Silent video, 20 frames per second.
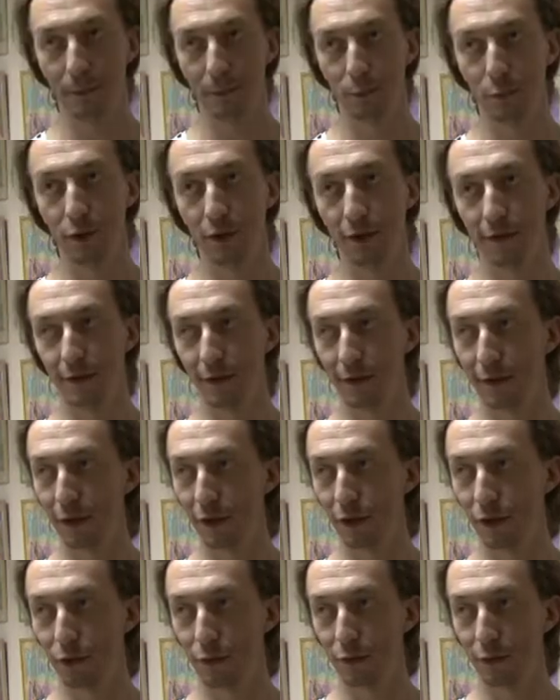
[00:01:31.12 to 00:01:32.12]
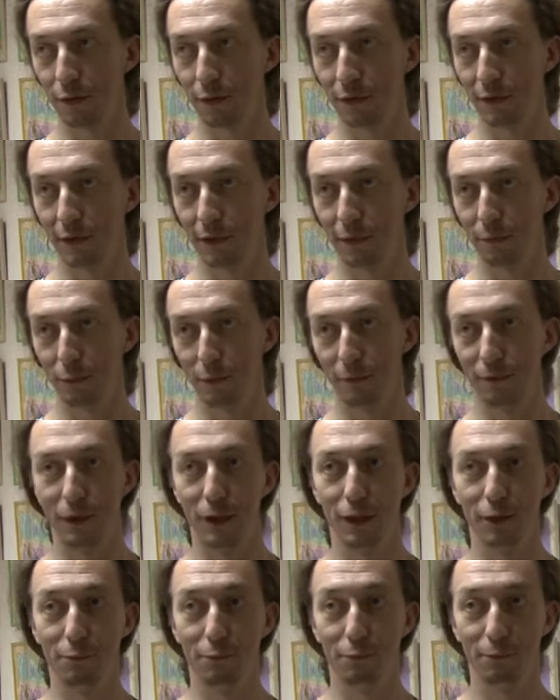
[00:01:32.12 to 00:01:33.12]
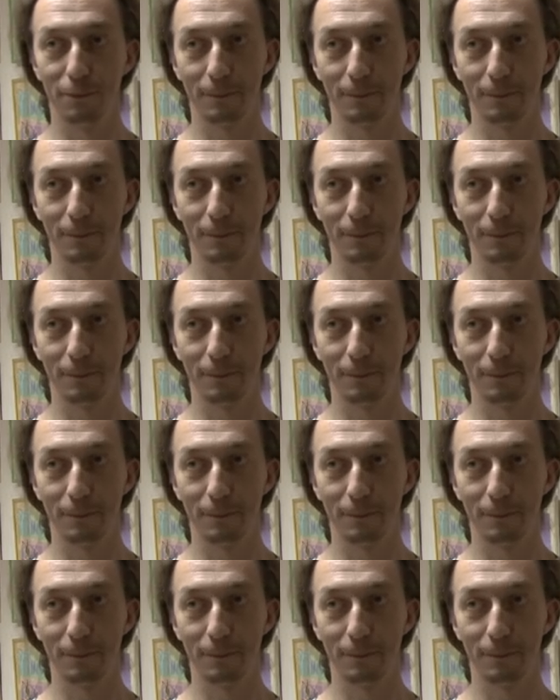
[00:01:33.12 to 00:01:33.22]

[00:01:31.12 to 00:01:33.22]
Можно сказать, что мы видим